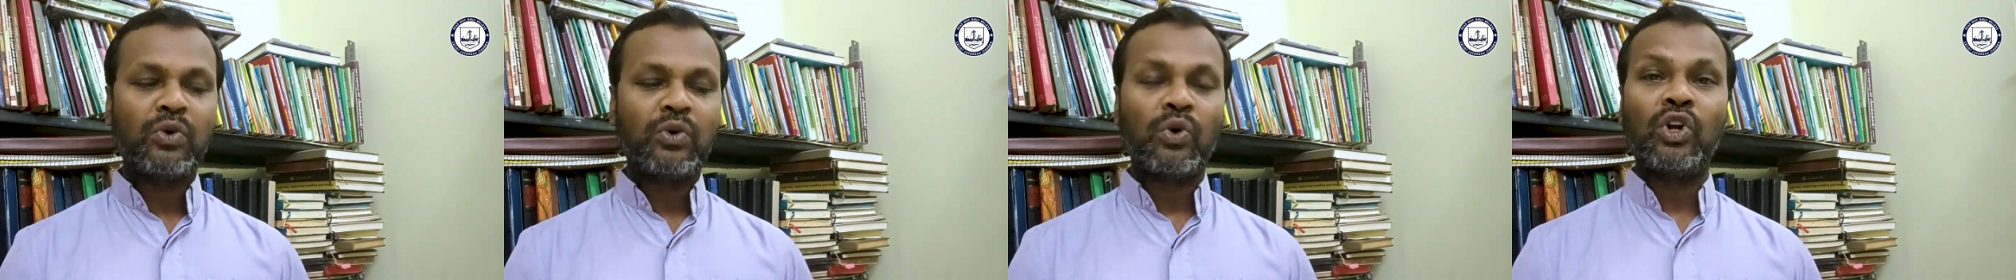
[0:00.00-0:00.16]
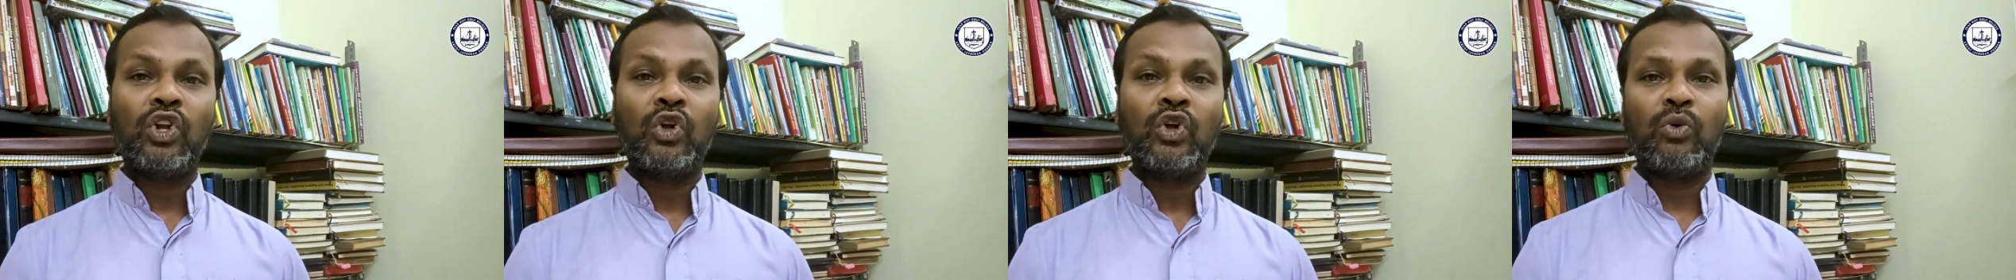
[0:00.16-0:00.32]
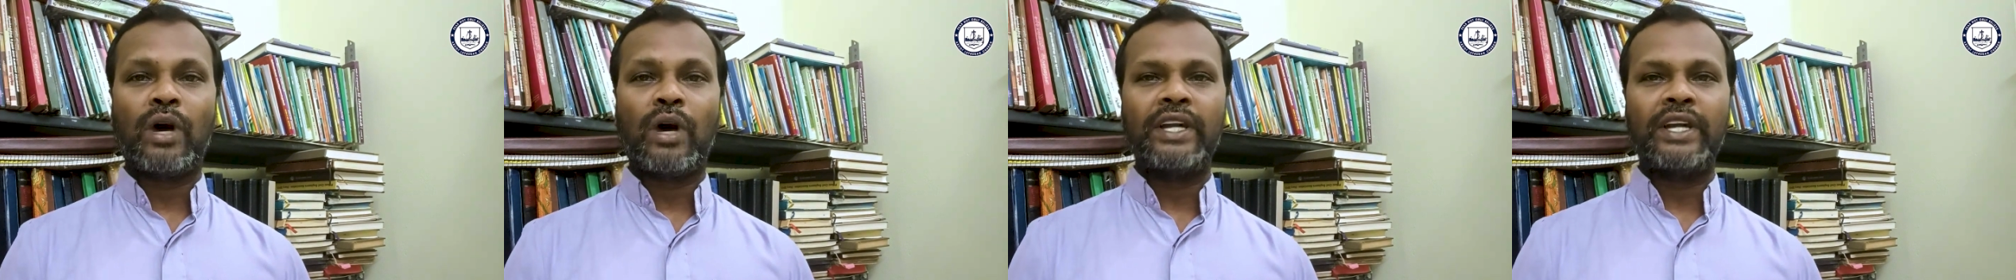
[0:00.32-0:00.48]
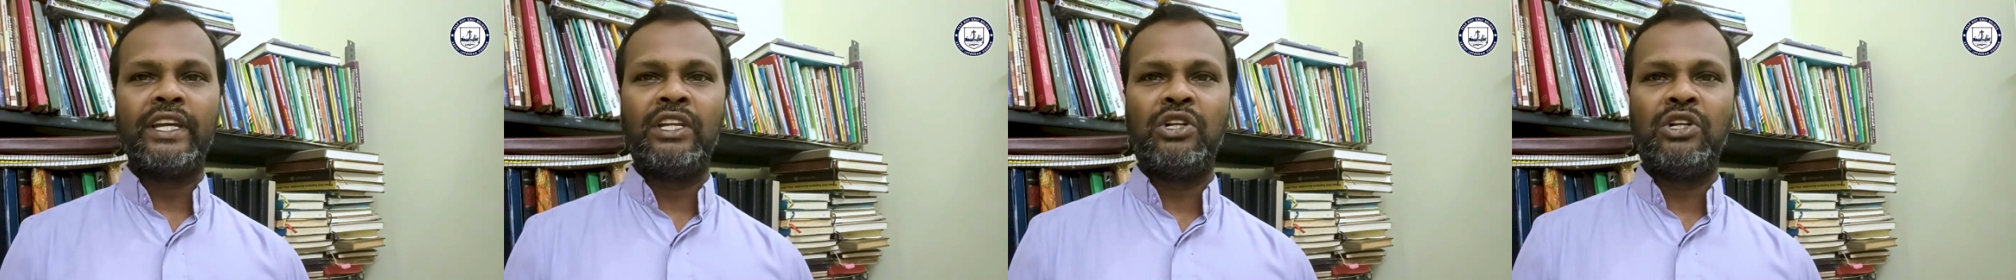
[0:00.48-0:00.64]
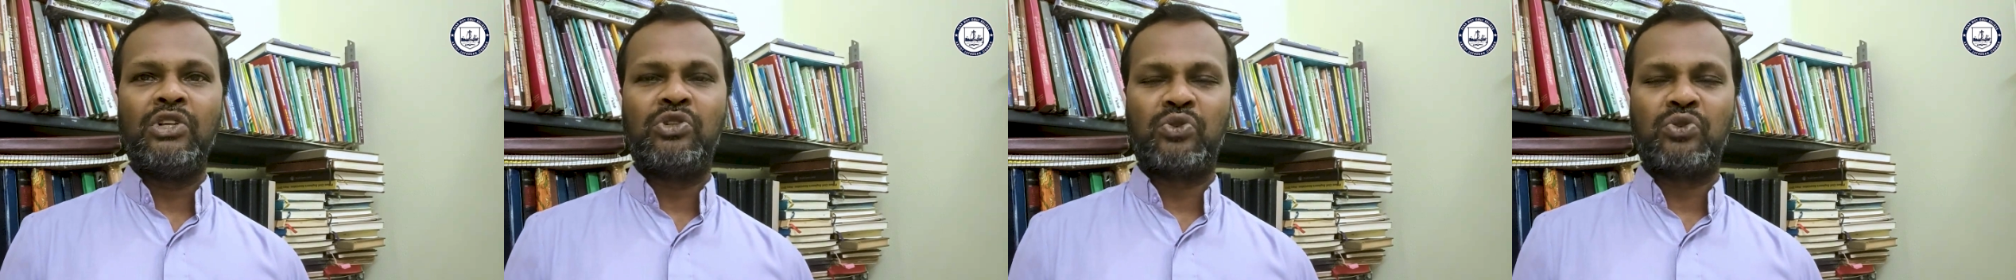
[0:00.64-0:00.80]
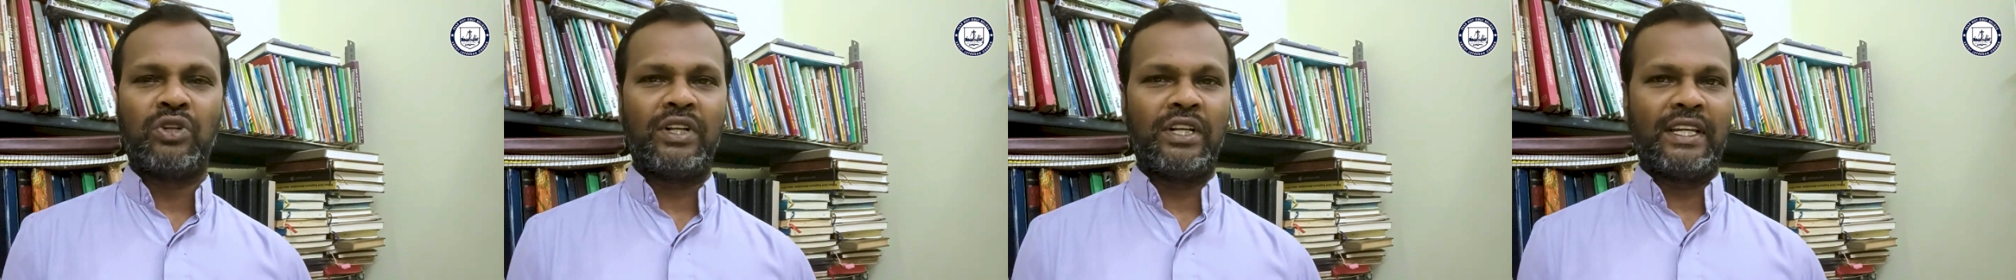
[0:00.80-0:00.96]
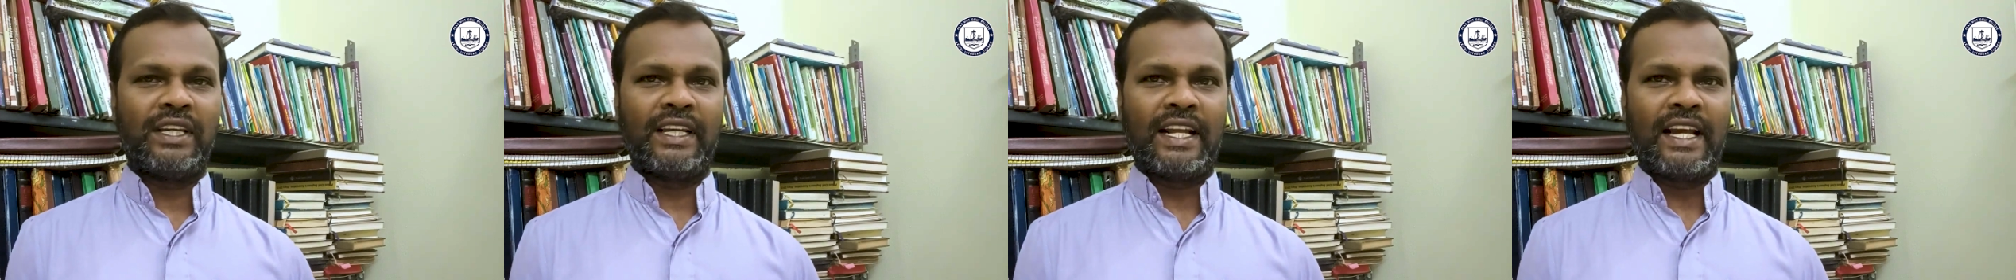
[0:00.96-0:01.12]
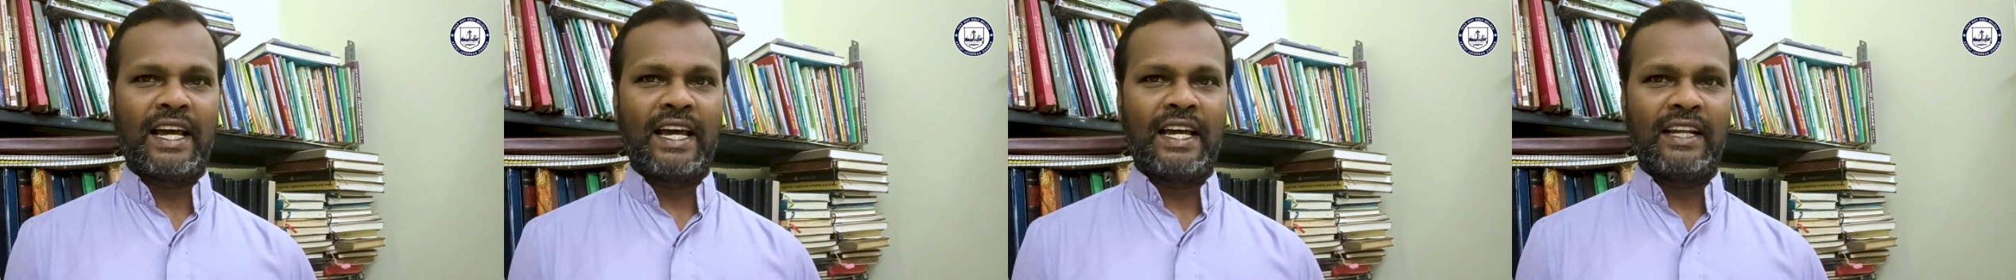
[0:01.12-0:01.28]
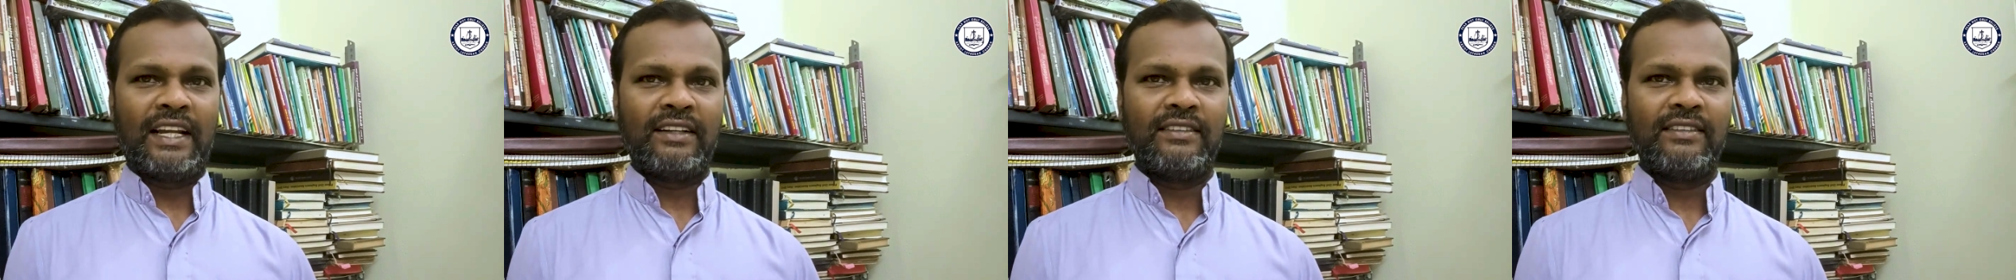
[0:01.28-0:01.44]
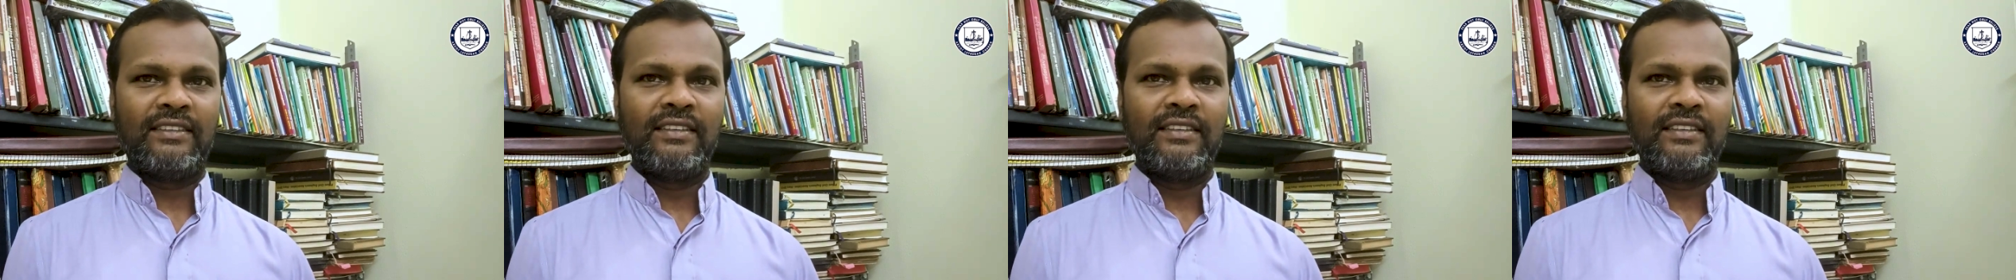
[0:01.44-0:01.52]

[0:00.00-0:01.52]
கொண்டு வா என்று சொல்லுகிறார்